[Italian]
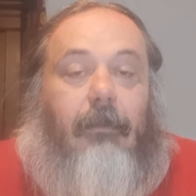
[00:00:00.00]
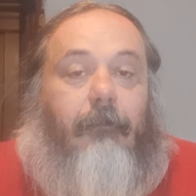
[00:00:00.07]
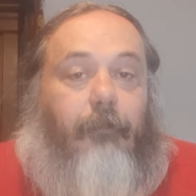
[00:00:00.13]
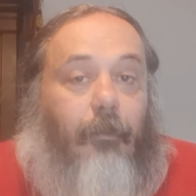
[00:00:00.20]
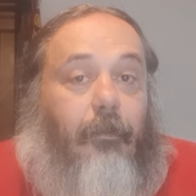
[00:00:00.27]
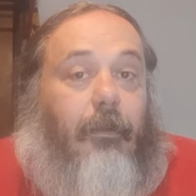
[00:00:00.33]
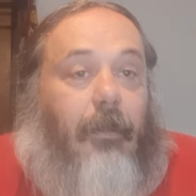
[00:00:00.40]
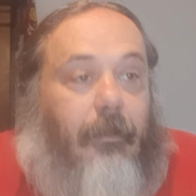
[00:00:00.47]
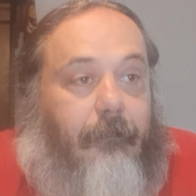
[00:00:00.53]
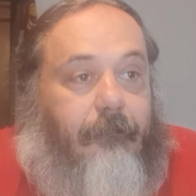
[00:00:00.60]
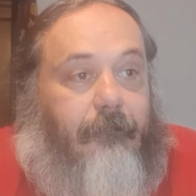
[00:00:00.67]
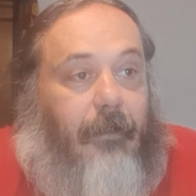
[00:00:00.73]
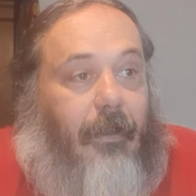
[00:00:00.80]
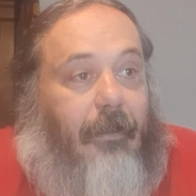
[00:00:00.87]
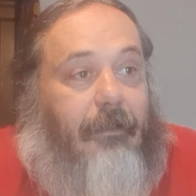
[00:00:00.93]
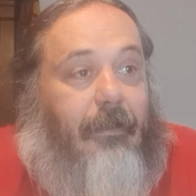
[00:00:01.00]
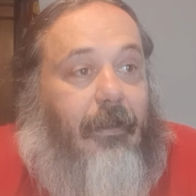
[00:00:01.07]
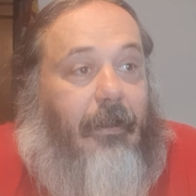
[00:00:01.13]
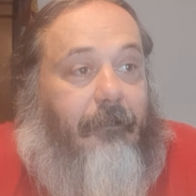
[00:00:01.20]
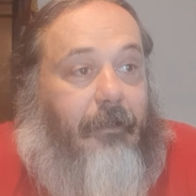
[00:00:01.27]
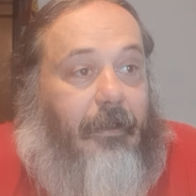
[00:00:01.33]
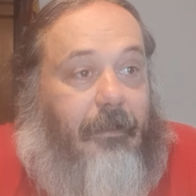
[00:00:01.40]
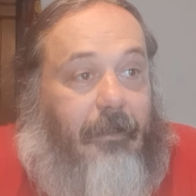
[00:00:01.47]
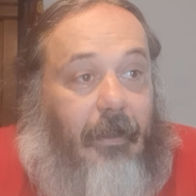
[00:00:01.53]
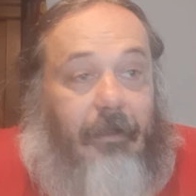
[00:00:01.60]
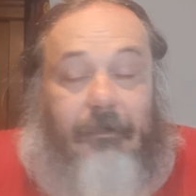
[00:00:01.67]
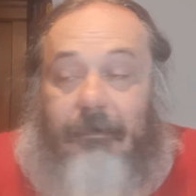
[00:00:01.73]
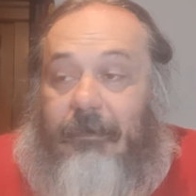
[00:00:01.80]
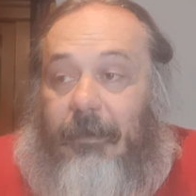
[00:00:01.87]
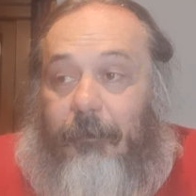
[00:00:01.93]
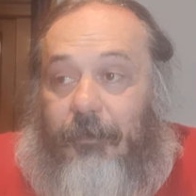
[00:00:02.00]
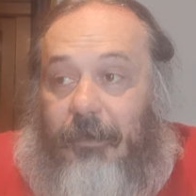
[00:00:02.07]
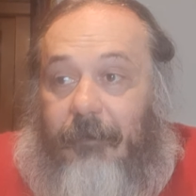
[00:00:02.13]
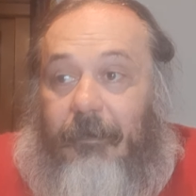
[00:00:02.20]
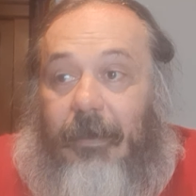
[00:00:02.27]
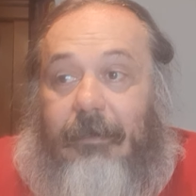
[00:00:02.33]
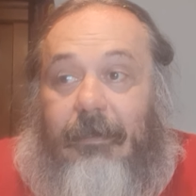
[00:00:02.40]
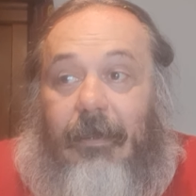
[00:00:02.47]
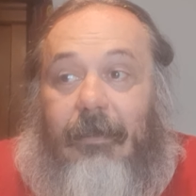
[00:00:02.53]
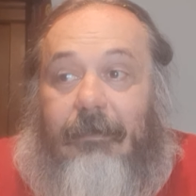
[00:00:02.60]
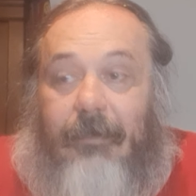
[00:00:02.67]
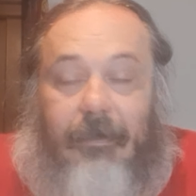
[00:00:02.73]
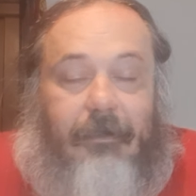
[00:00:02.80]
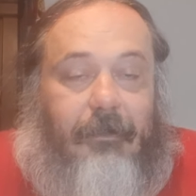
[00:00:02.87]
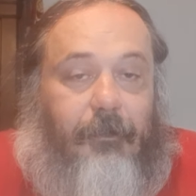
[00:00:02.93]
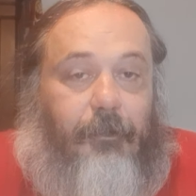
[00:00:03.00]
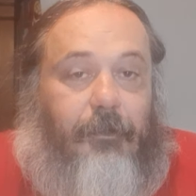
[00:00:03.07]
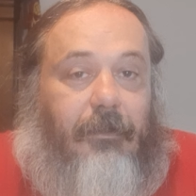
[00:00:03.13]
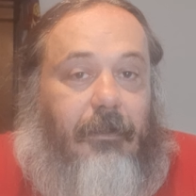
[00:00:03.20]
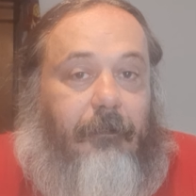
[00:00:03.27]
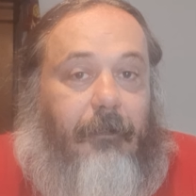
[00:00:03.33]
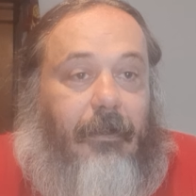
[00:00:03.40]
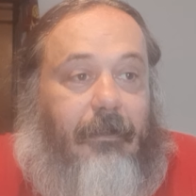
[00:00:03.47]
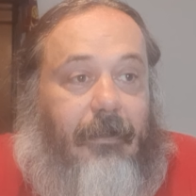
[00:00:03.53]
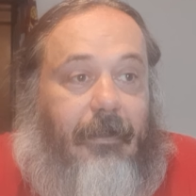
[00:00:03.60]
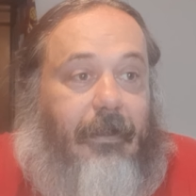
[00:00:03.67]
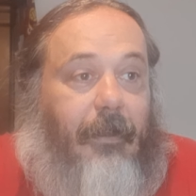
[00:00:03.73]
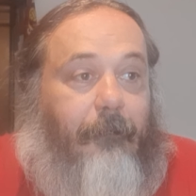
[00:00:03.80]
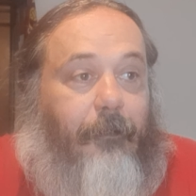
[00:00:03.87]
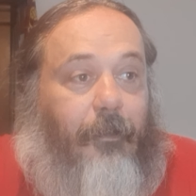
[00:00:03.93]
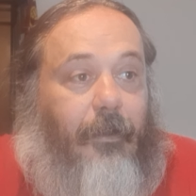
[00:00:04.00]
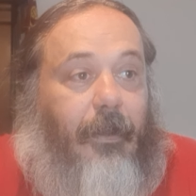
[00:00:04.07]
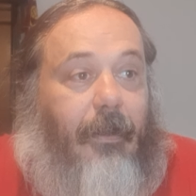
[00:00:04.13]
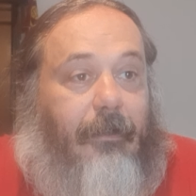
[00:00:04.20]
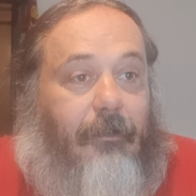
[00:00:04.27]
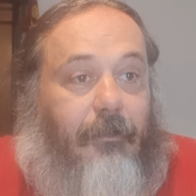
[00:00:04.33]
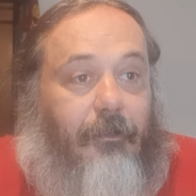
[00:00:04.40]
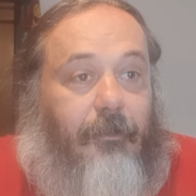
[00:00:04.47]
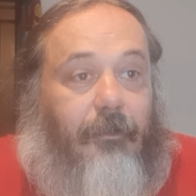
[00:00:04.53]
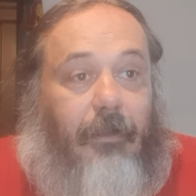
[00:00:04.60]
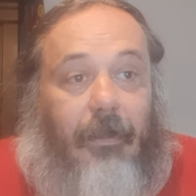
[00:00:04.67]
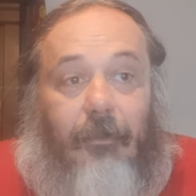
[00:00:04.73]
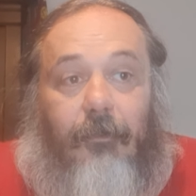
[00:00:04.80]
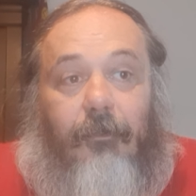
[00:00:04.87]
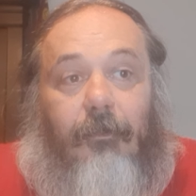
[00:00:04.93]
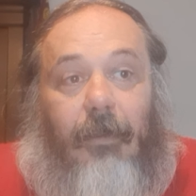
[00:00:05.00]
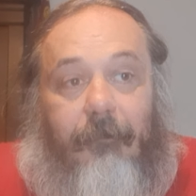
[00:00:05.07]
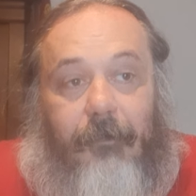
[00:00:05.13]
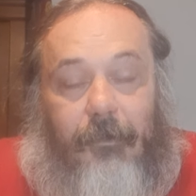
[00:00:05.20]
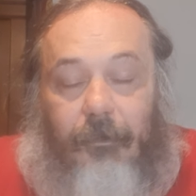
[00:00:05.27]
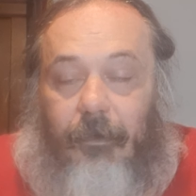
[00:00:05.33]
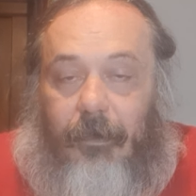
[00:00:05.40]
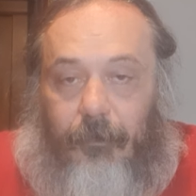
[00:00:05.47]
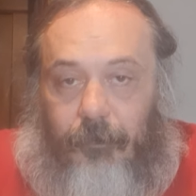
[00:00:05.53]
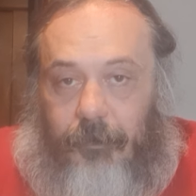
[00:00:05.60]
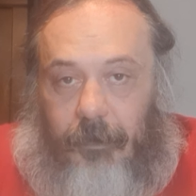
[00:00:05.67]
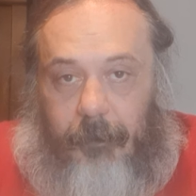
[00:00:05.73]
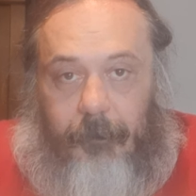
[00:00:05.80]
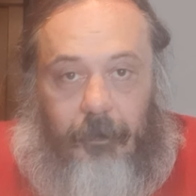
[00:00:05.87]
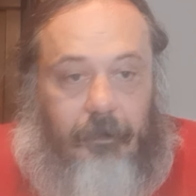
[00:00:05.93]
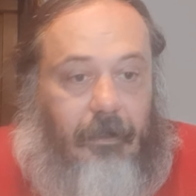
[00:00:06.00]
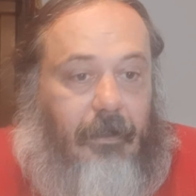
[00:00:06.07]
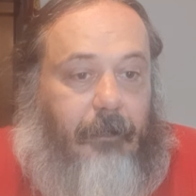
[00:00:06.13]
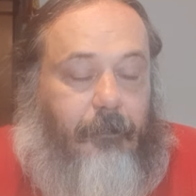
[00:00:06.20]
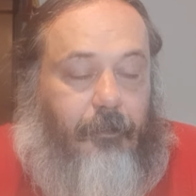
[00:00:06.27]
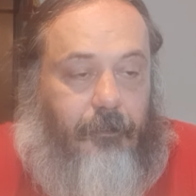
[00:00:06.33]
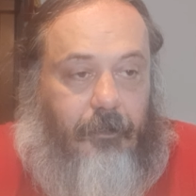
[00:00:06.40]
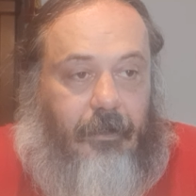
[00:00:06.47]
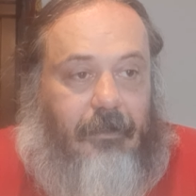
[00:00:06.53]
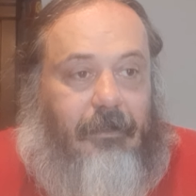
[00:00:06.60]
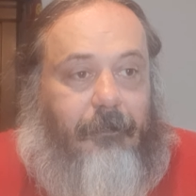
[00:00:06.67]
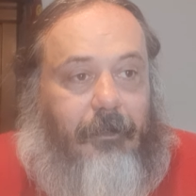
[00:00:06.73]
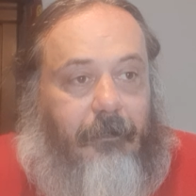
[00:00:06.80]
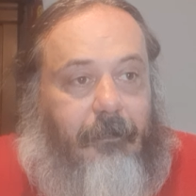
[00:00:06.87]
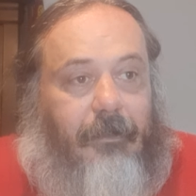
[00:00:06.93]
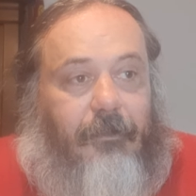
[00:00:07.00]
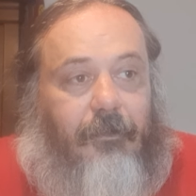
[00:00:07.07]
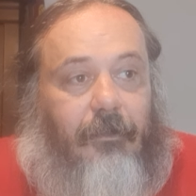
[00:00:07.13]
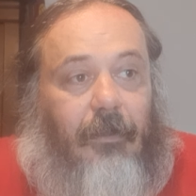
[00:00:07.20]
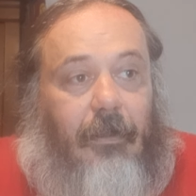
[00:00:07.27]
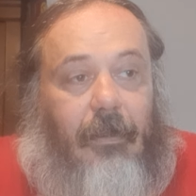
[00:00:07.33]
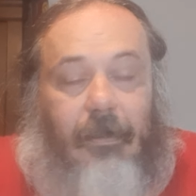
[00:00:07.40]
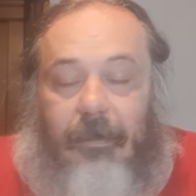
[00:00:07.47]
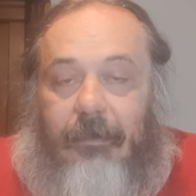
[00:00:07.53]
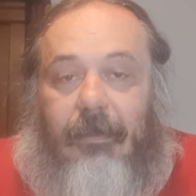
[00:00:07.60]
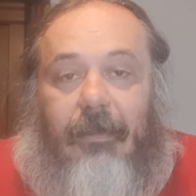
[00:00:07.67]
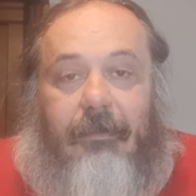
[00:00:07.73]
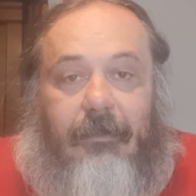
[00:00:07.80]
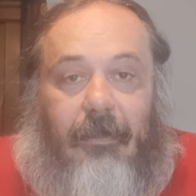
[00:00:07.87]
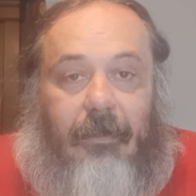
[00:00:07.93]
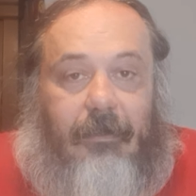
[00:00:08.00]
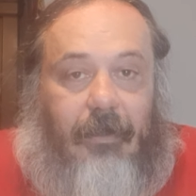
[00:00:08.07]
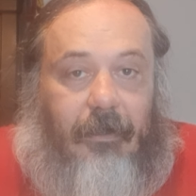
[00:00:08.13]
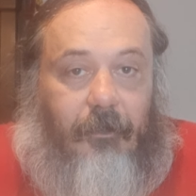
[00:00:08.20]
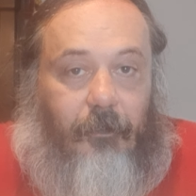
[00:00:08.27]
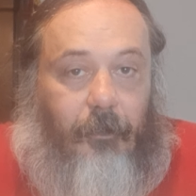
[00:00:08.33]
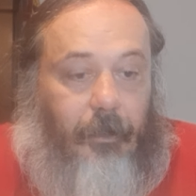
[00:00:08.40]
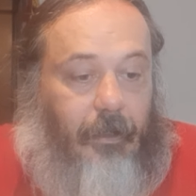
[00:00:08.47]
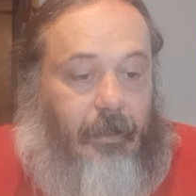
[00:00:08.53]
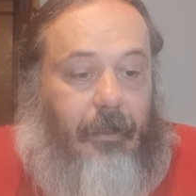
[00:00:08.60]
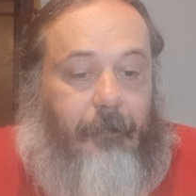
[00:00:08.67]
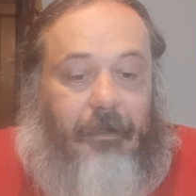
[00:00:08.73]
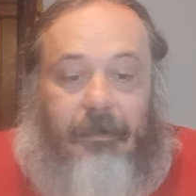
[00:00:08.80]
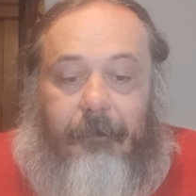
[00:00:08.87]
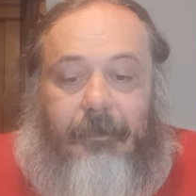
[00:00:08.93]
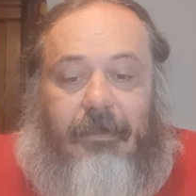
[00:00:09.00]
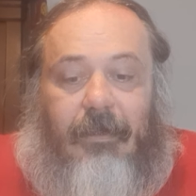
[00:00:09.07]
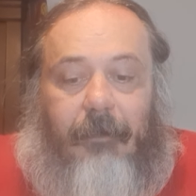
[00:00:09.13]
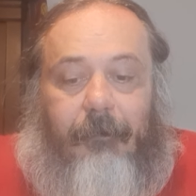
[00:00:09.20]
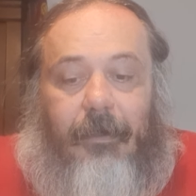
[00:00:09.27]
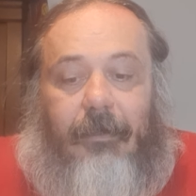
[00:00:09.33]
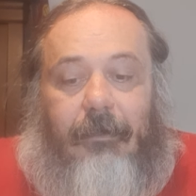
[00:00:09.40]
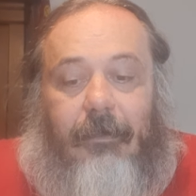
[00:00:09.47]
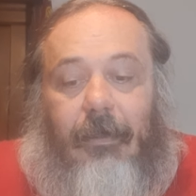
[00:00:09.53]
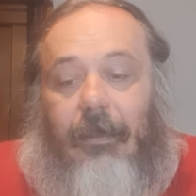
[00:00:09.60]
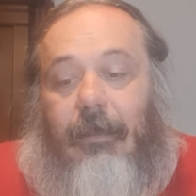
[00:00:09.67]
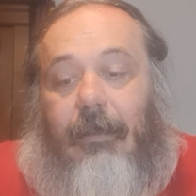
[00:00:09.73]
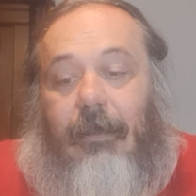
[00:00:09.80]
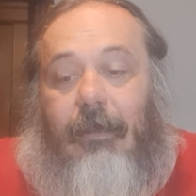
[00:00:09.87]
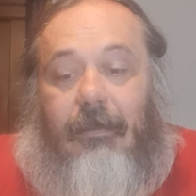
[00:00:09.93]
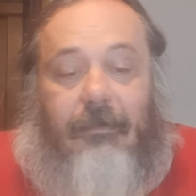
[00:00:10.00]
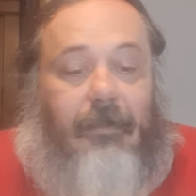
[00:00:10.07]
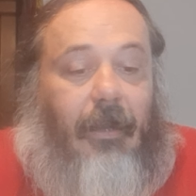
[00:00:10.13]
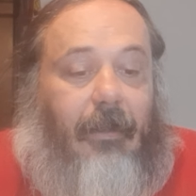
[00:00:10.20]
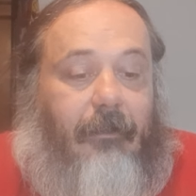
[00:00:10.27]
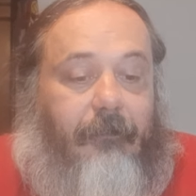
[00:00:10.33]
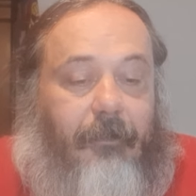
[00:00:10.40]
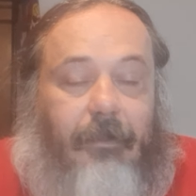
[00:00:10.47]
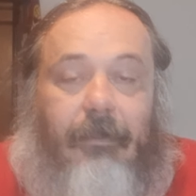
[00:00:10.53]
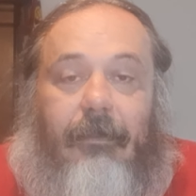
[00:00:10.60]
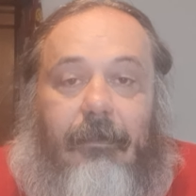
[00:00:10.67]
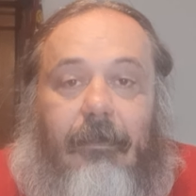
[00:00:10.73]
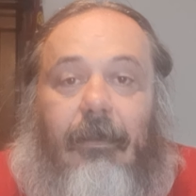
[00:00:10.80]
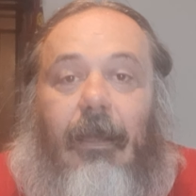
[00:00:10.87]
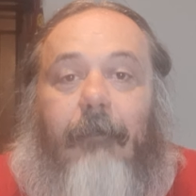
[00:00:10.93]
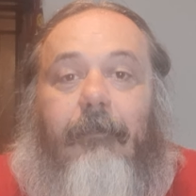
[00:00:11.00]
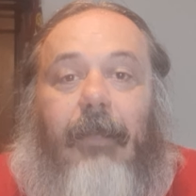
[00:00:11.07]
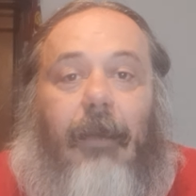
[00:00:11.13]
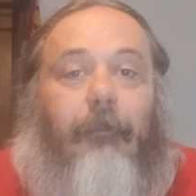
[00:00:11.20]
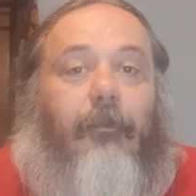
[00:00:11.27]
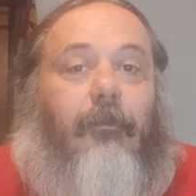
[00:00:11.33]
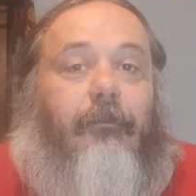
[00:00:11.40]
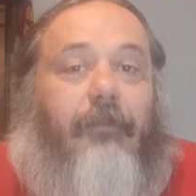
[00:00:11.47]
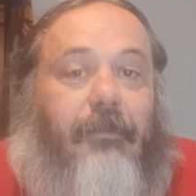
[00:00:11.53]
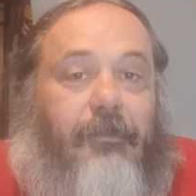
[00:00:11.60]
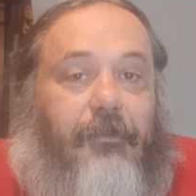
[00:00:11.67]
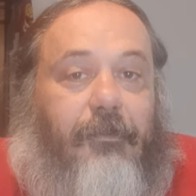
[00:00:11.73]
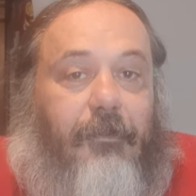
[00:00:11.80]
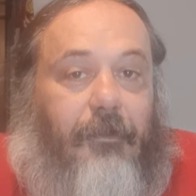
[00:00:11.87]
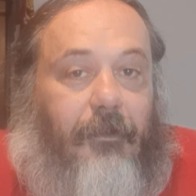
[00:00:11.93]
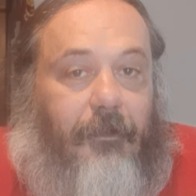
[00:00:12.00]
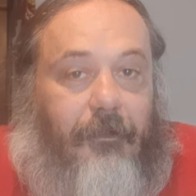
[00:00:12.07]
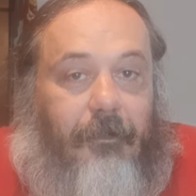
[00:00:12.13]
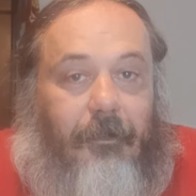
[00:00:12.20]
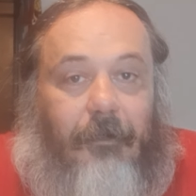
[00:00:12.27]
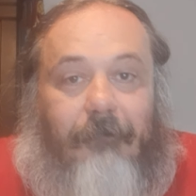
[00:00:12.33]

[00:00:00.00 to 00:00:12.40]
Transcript: Poi, a dire la verità, ci siamo salvati alla terzultima di campionato e con la vittoria contro il Modena, appunto, che ci ha permesso di essere tranquilli e matematicamente salvi, abbiamo visto